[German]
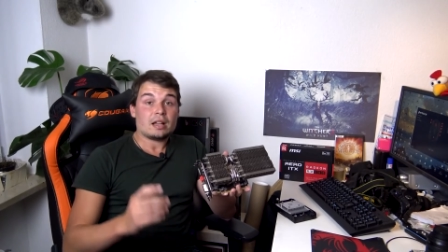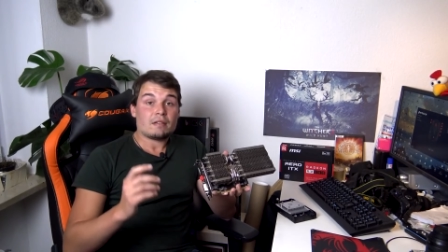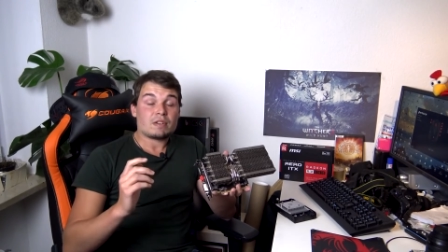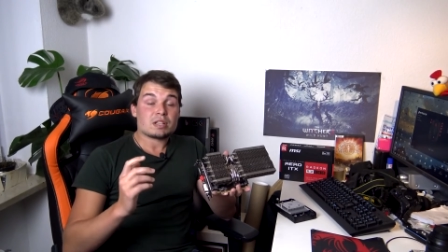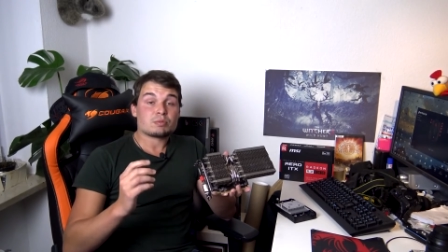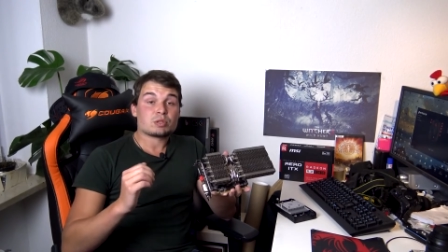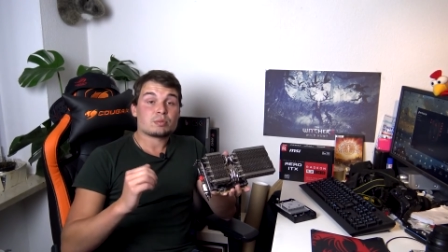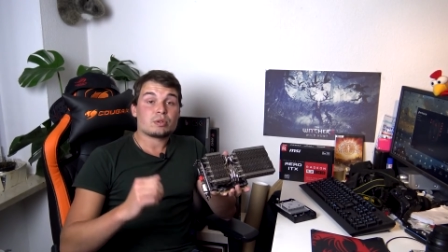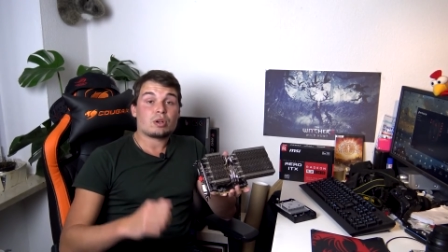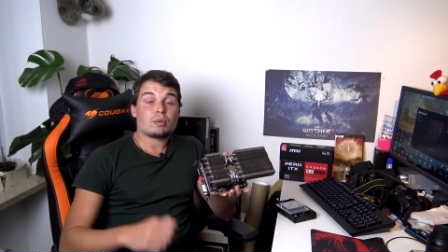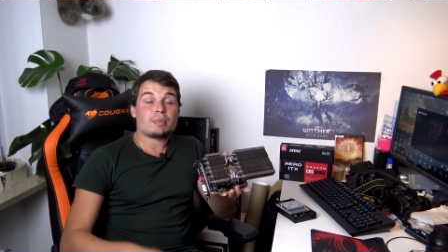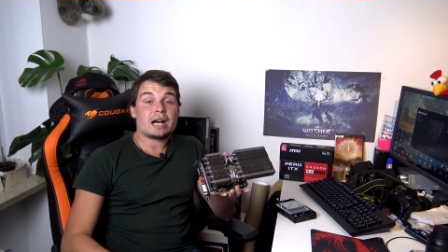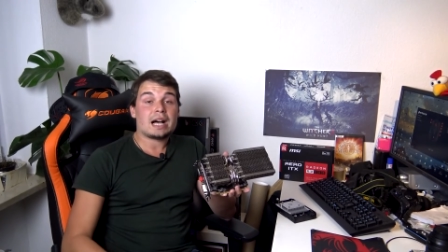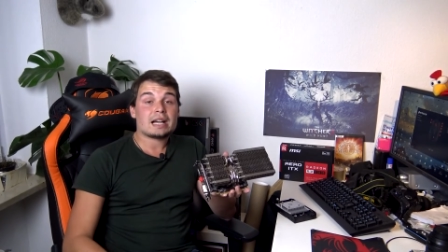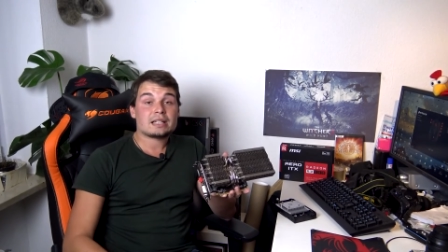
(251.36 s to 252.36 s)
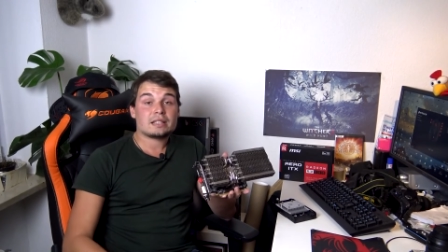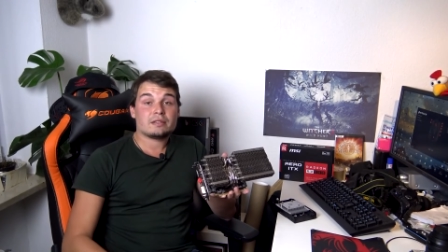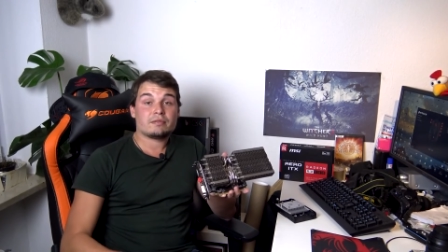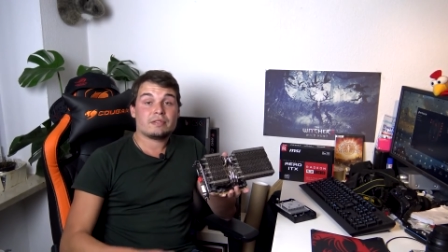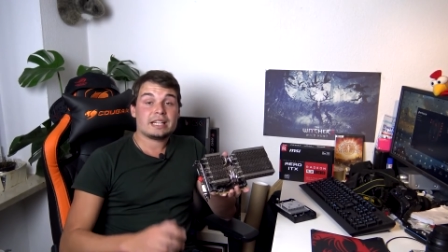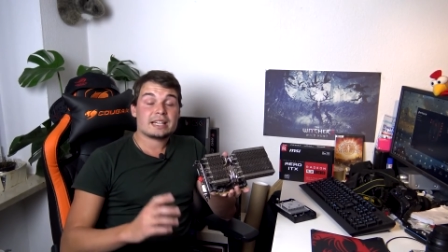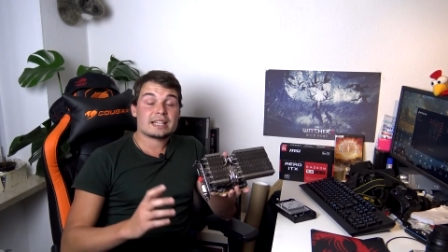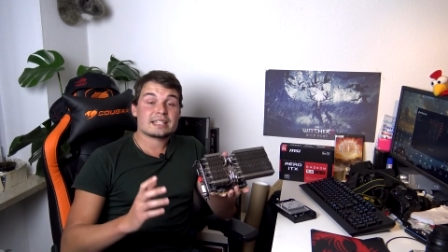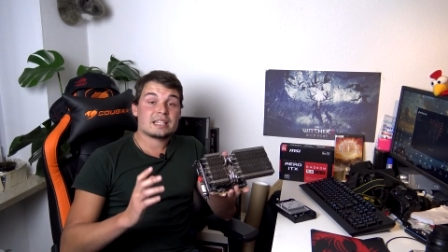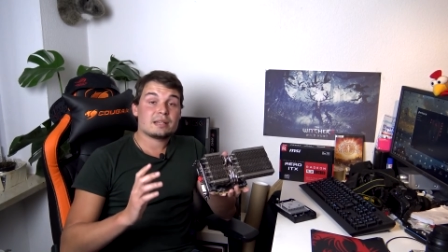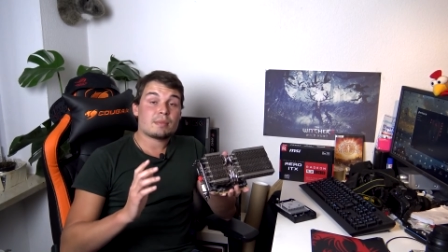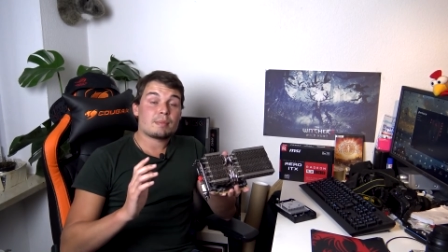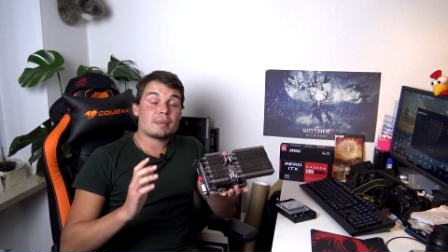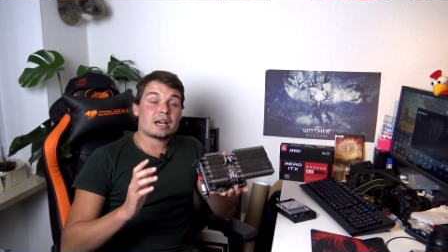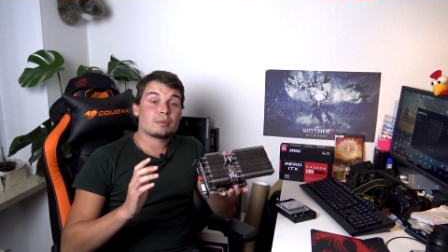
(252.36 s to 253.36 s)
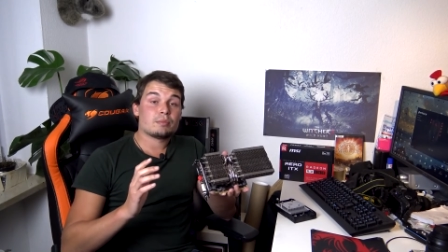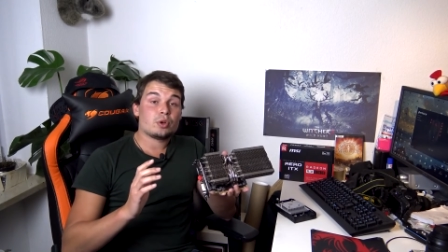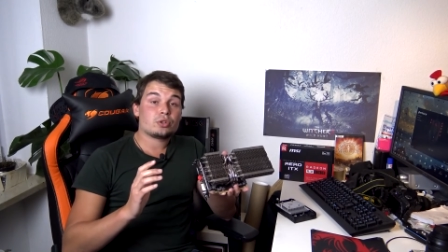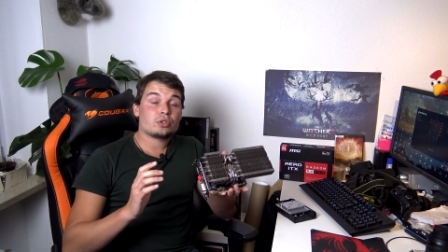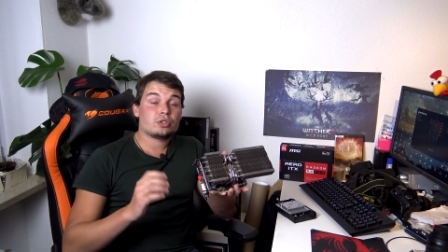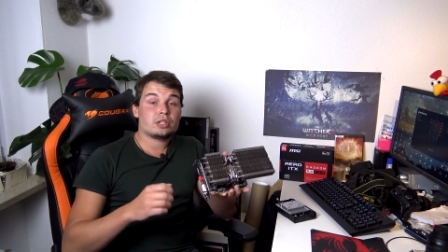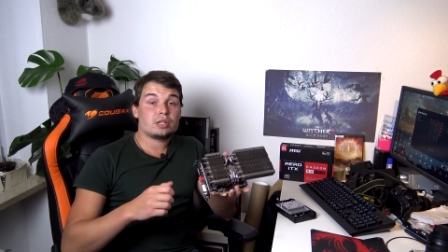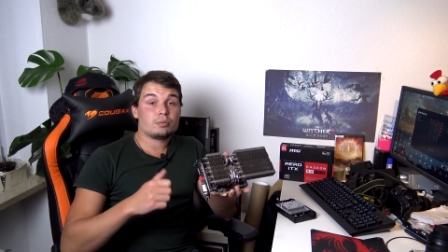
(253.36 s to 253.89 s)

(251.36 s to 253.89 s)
Was muss man noch beachten, wenn ihr das selber machen möchtet?